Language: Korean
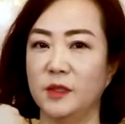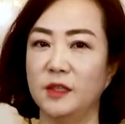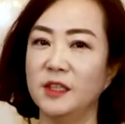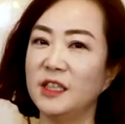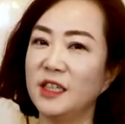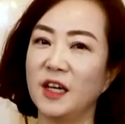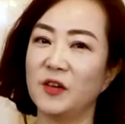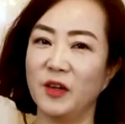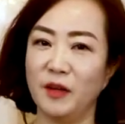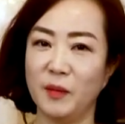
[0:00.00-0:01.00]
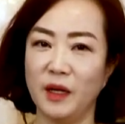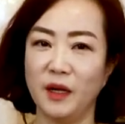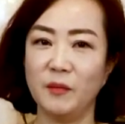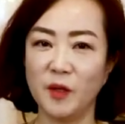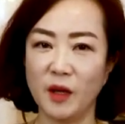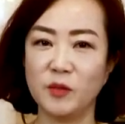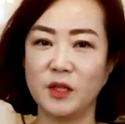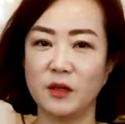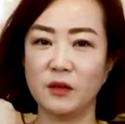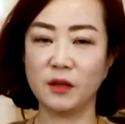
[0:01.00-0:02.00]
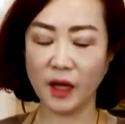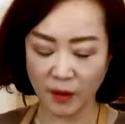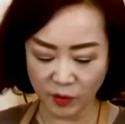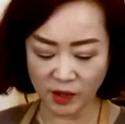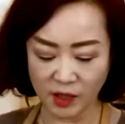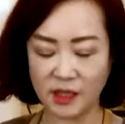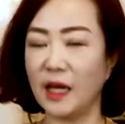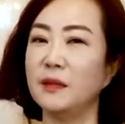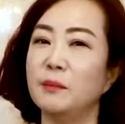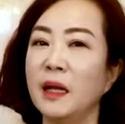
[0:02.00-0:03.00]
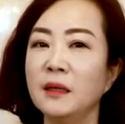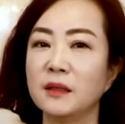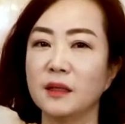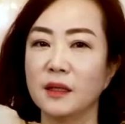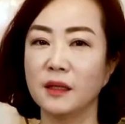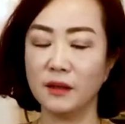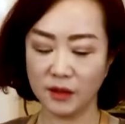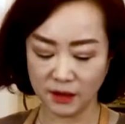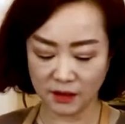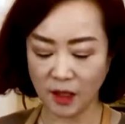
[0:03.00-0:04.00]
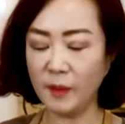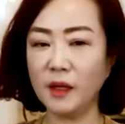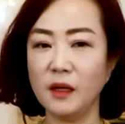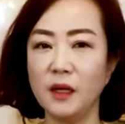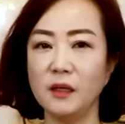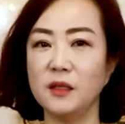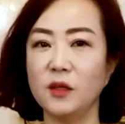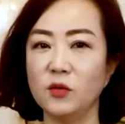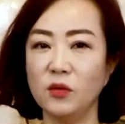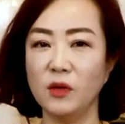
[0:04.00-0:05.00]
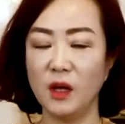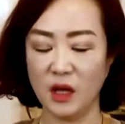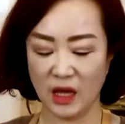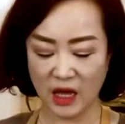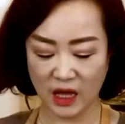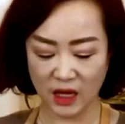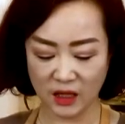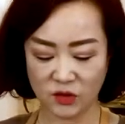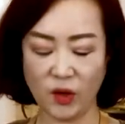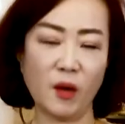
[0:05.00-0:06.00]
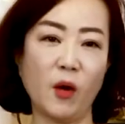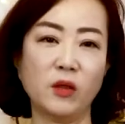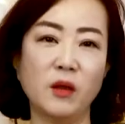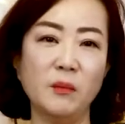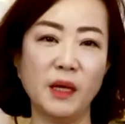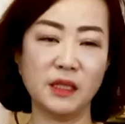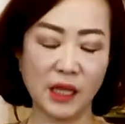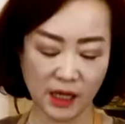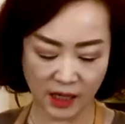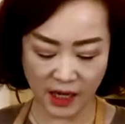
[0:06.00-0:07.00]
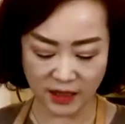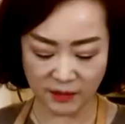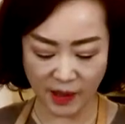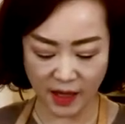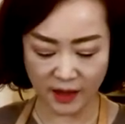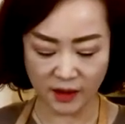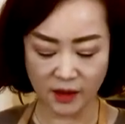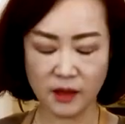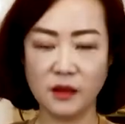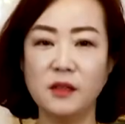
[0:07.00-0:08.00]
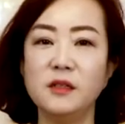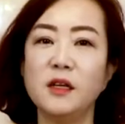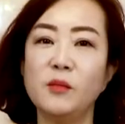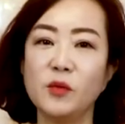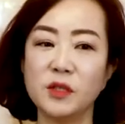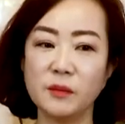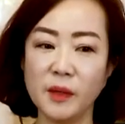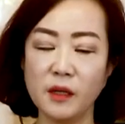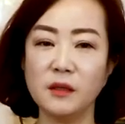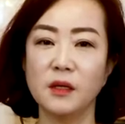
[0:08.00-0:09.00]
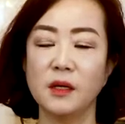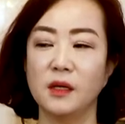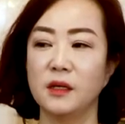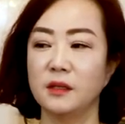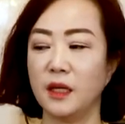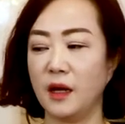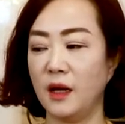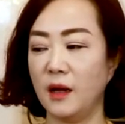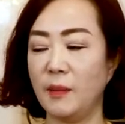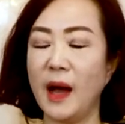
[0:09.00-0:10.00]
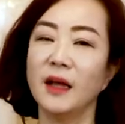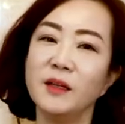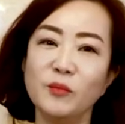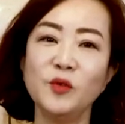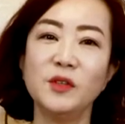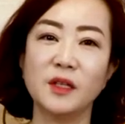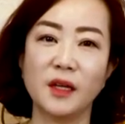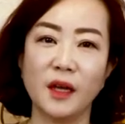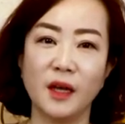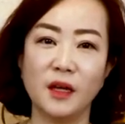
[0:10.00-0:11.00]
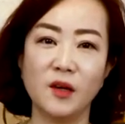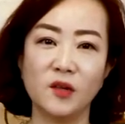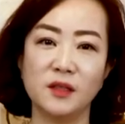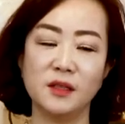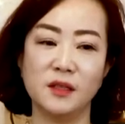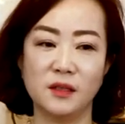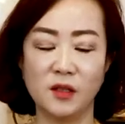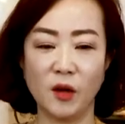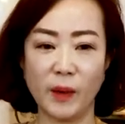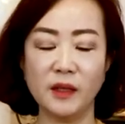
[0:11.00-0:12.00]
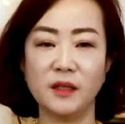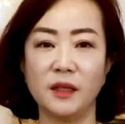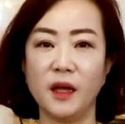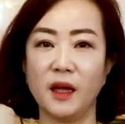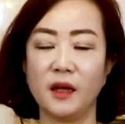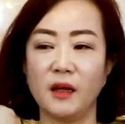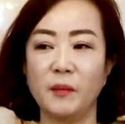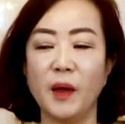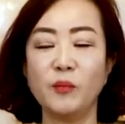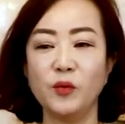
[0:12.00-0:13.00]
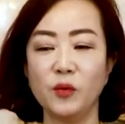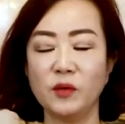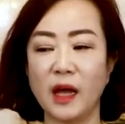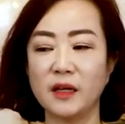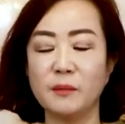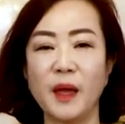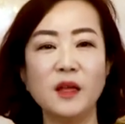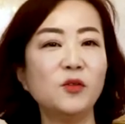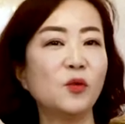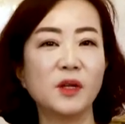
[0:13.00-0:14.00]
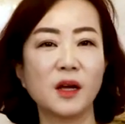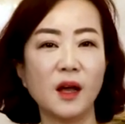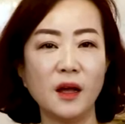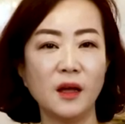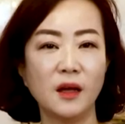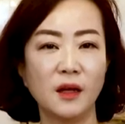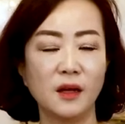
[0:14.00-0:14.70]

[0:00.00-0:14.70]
그 신기할 거예요 아마 한번 해보세요. 그러니까 해보셔야지 아는 맛. 이거는 설명해드려도 에이 저게 어떤 맛이 날까 하지만 드셔보시면 제가 많은 분들께 이거를 드려봤는데 100% 다른 메인 요리가